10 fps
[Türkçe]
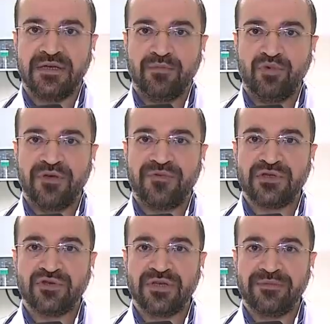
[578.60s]
bu
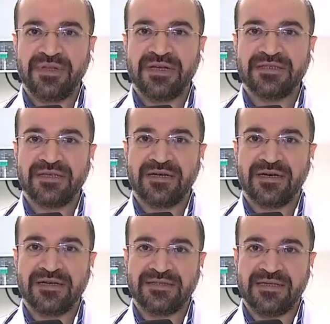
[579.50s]
enfeksiyondan biraz daha
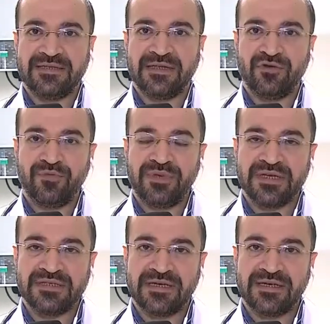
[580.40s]
az etkileniyor,
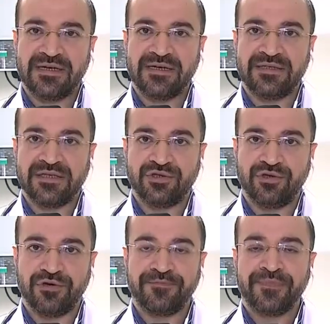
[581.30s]
biraz daha rahat
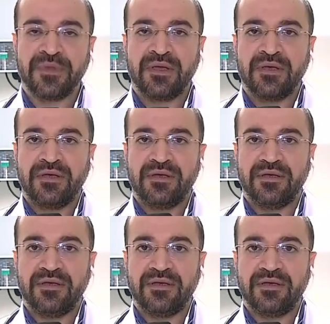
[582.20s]
geçiriyor.
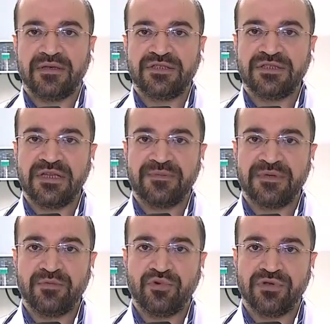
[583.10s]
Ee, Çin'de
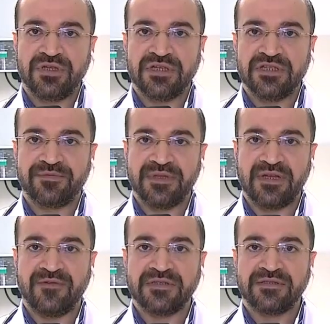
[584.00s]
yapılan bu konuda
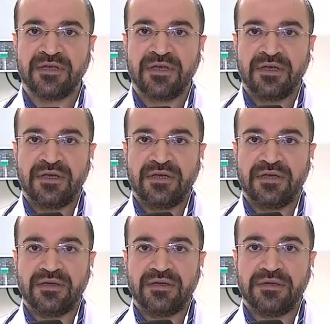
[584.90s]
çalışmalar var.
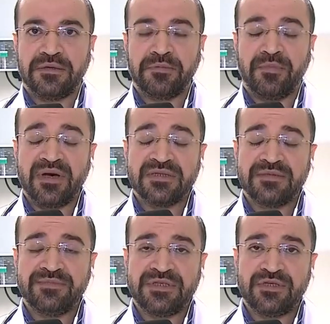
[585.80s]
Ee,
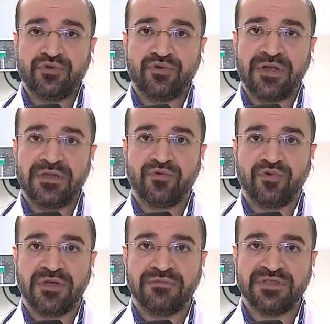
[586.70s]
bazı bitki türlerini
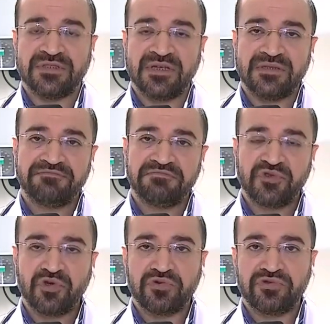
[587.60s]
kullanmışlar.
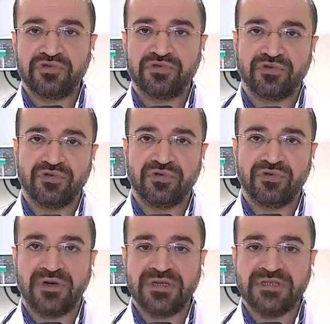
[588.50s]
Çok küçük e,
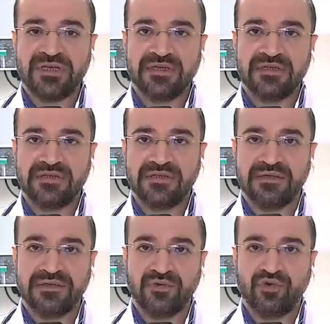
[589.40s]
hasta e,
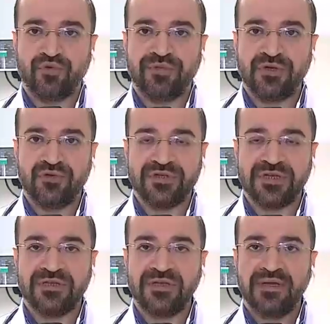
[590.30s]
grupları
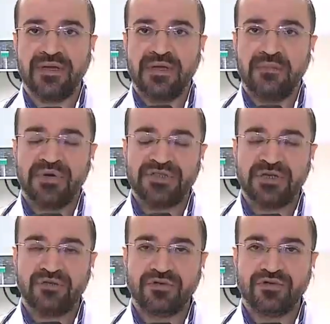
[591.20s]
üzerinde
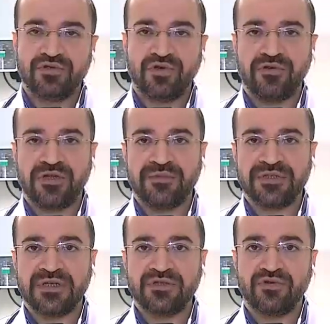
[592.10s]
başarılı olduğunu söylüyorlar,
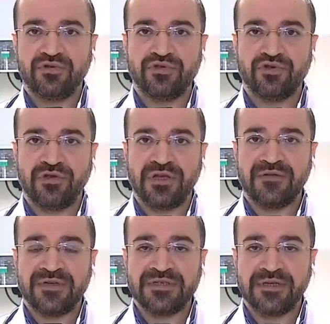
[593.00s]
başarısız olduğunu
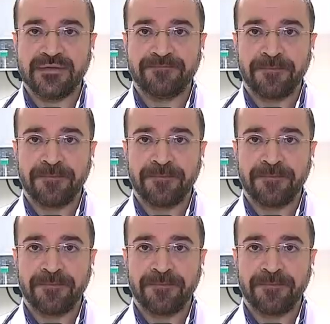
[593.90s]
söylüyorlar vesaire.